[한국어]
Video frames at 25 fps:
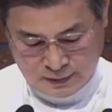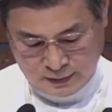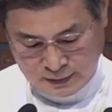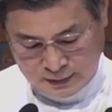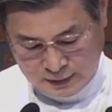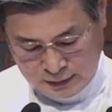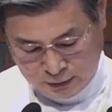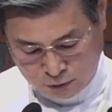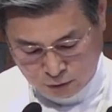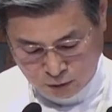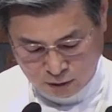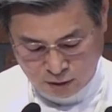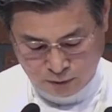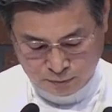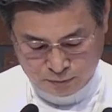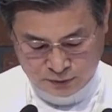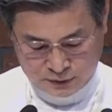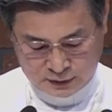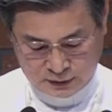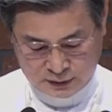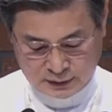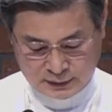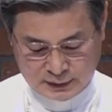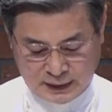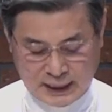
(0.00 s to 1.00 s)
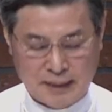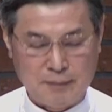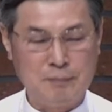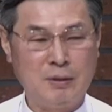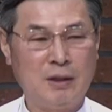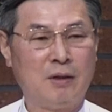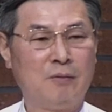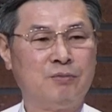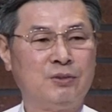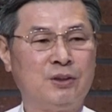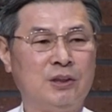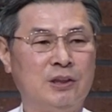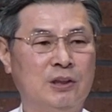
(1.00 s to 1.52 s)
기도 없이
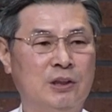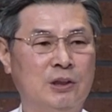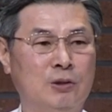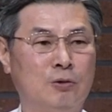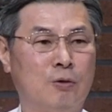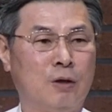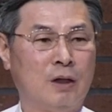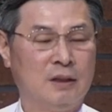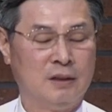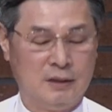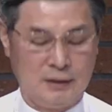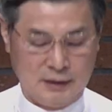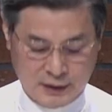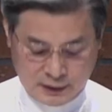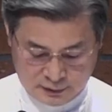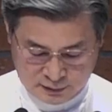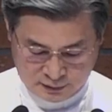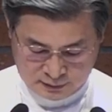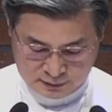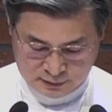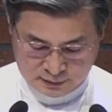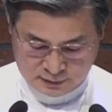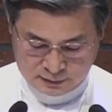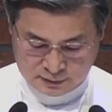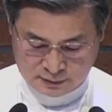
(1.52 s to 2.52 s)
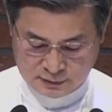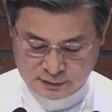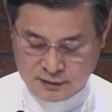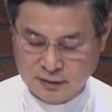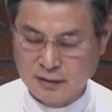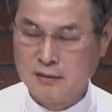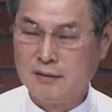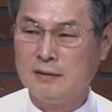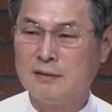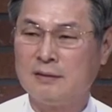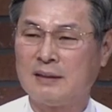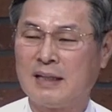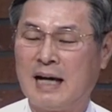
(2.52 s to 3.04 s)
예배 없이 시도하는 일은
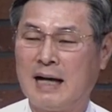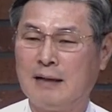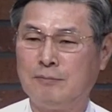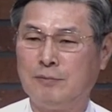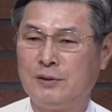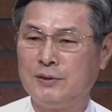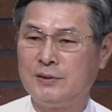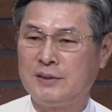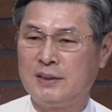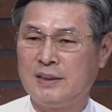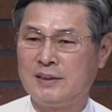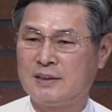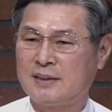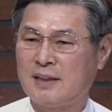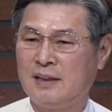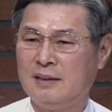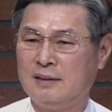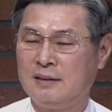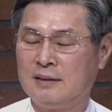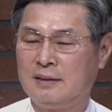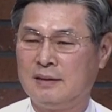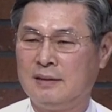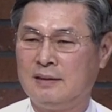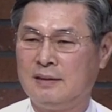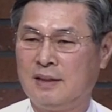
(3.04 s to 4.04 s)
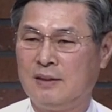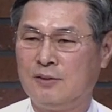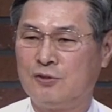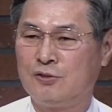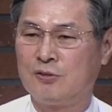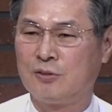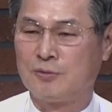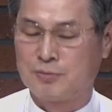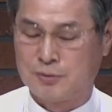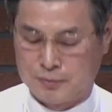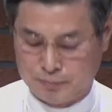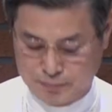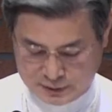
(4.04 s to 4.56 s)
더는 아버지의 사역이 될
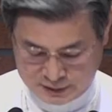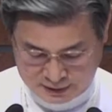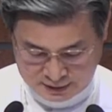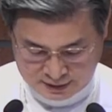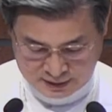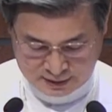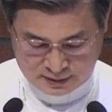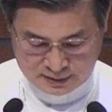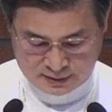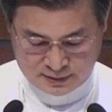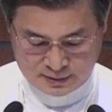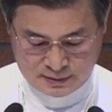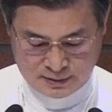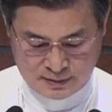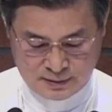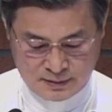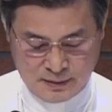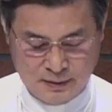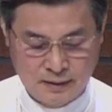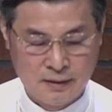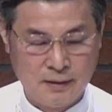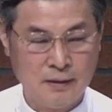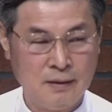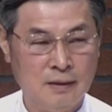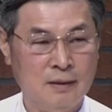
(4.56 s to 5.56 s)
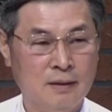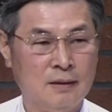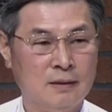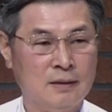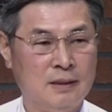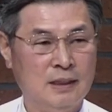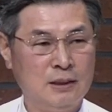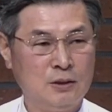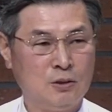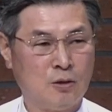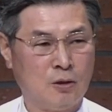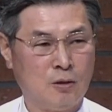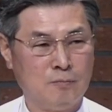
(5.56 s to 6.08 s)
수 없습니다.
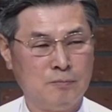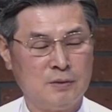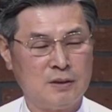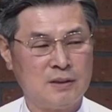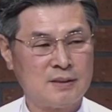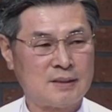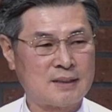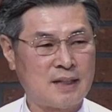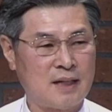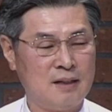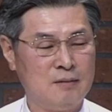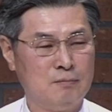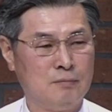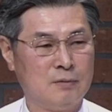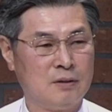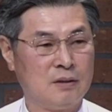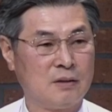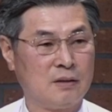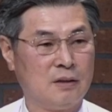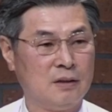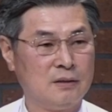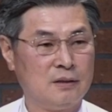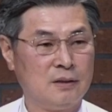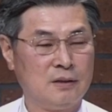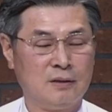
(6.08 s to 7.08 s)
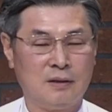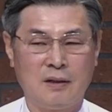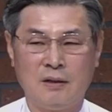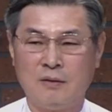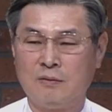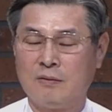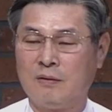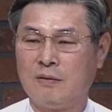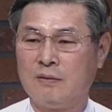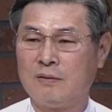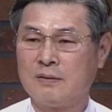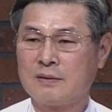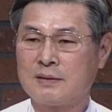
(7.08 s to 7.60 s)
기도 없는 삶은
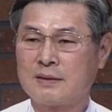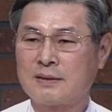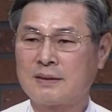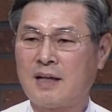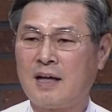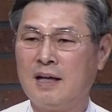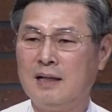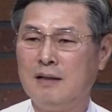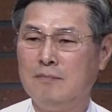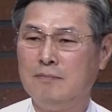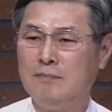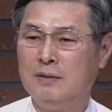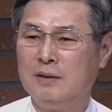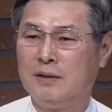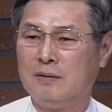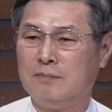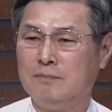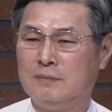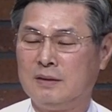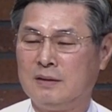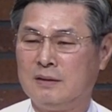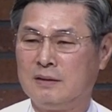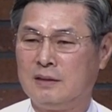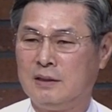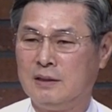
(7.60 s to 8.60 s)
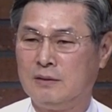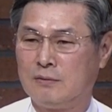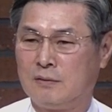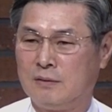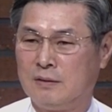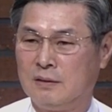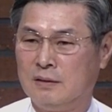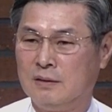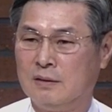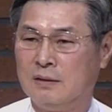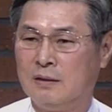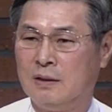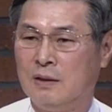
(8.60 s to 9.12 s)
거짓되고 삶이 없는
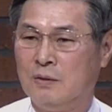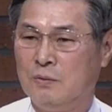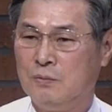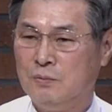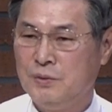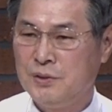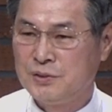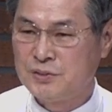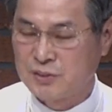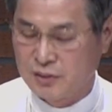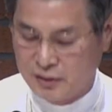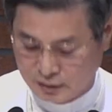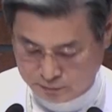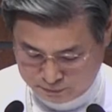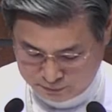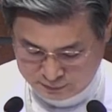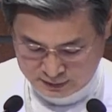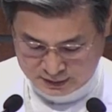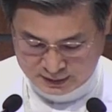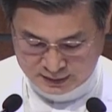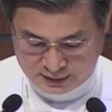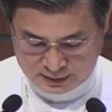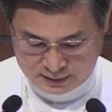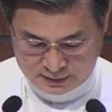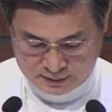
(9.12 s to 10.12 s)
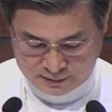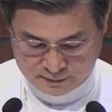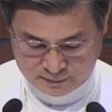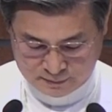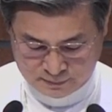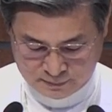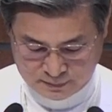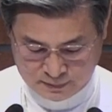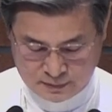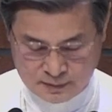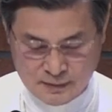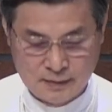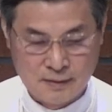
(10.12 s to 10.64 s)
기도는 위선입니다.
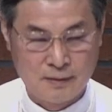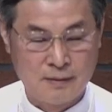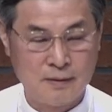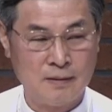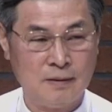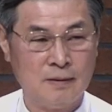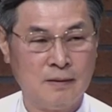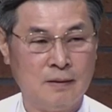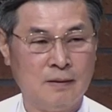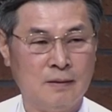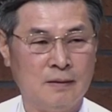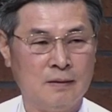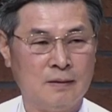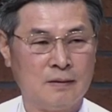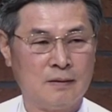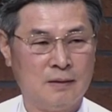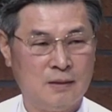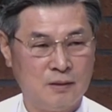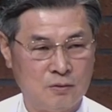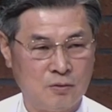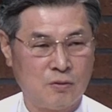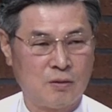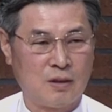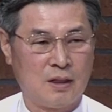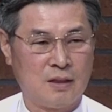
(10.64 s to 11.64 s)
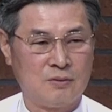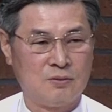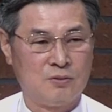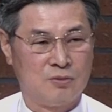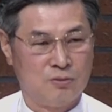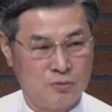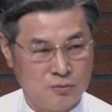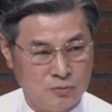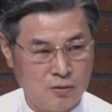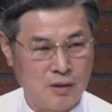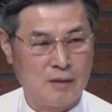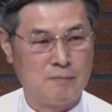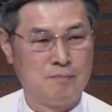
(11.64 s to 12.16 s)
기도가
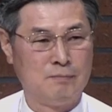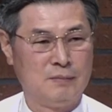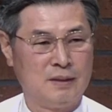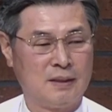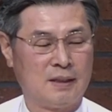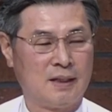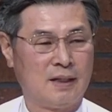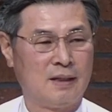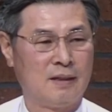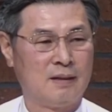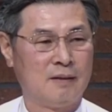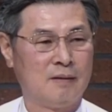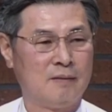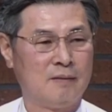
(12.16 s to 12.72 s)
중요합니다.